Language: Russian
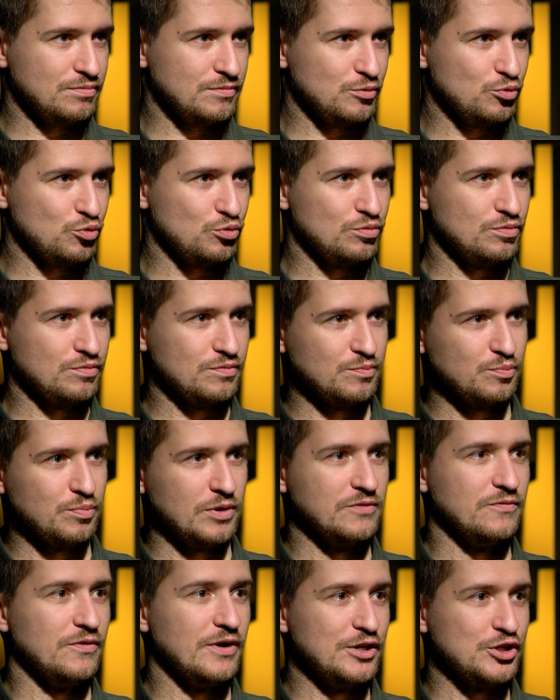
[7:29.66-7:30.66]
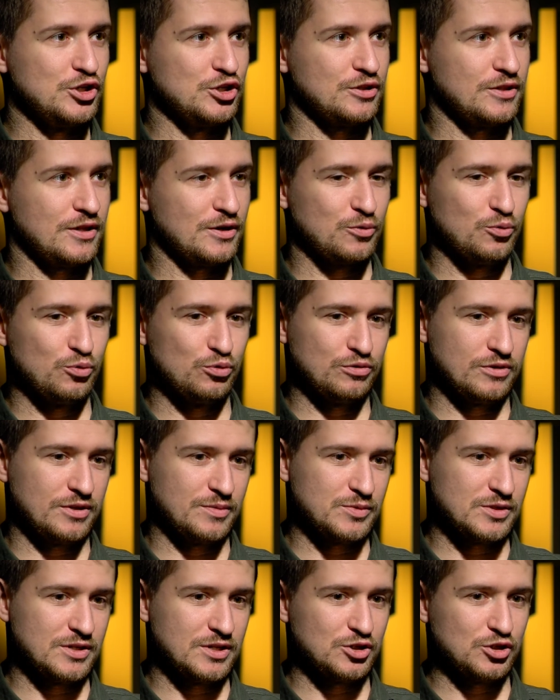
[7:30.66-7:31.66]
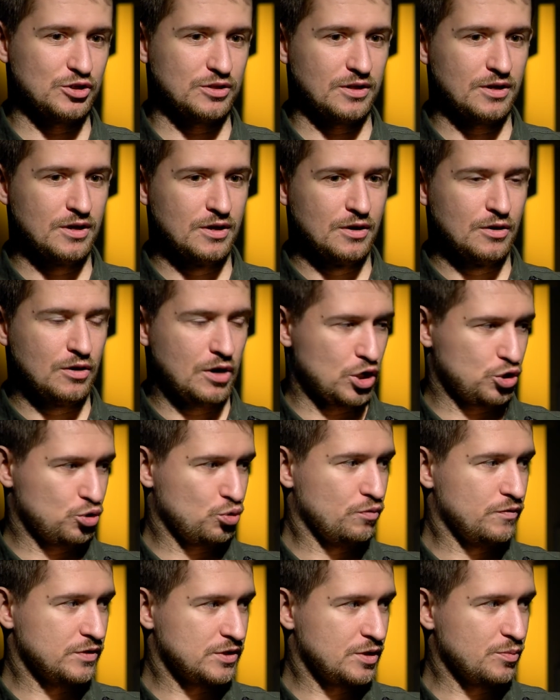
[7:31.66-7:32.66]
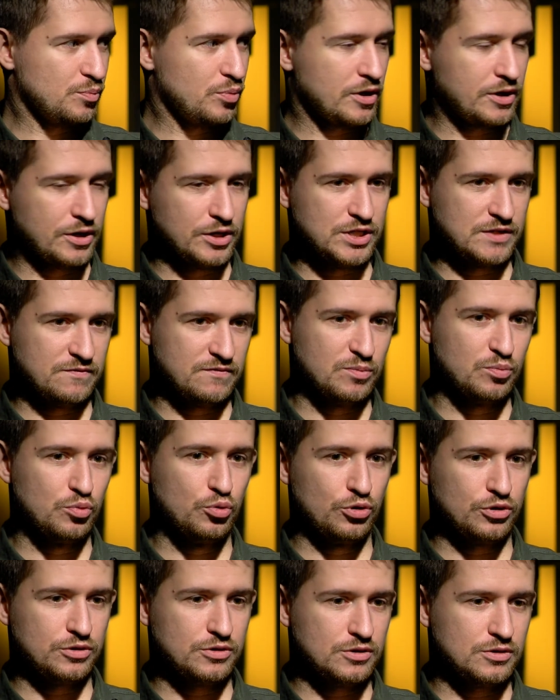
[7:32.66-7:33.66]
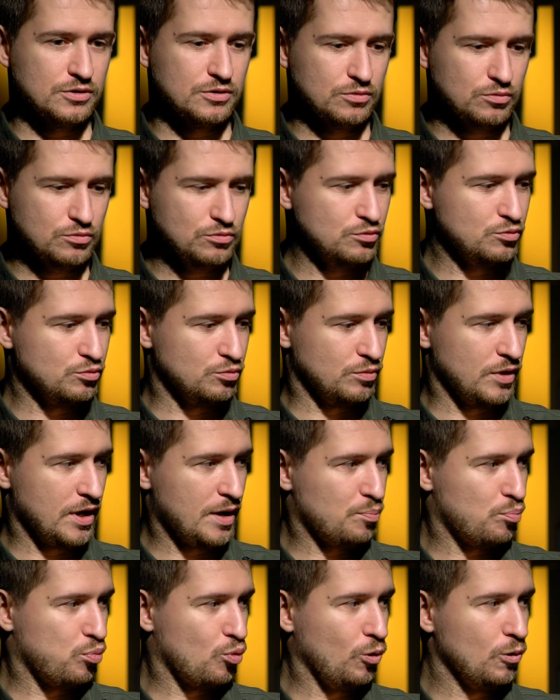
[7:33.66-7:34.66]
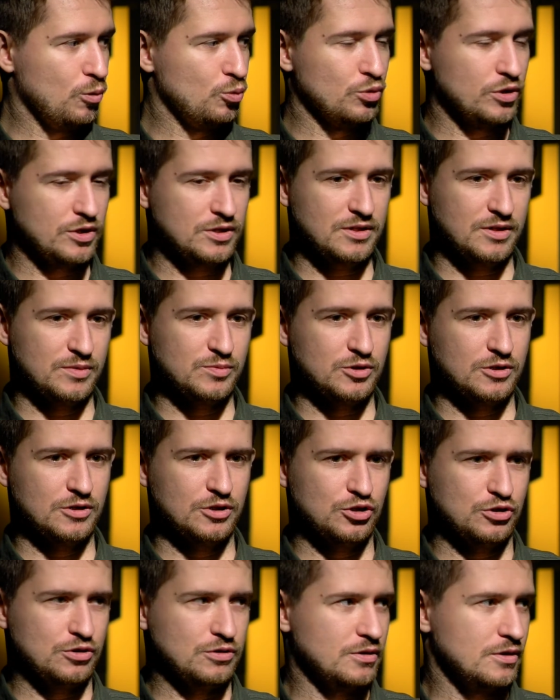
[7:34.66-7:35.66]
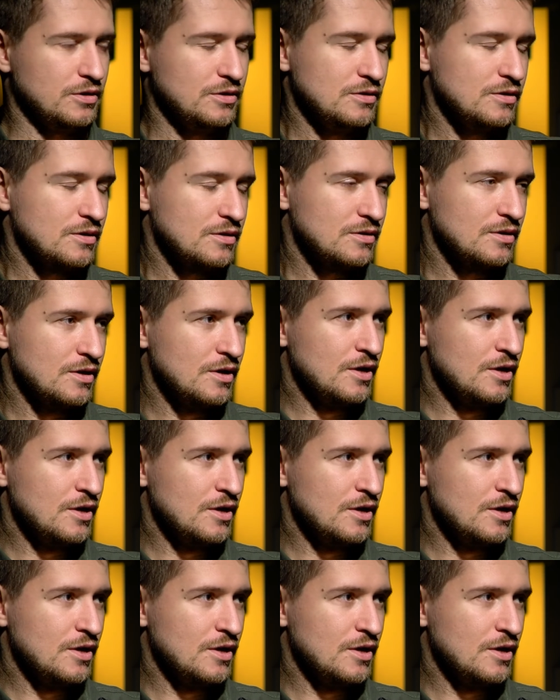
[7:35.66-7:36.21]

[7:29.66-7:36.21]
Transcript: тут подвальчик такой, там, значит, а что у вас там покрытие, вы боретесь? Ну, да, пол у нас там, значит, они так...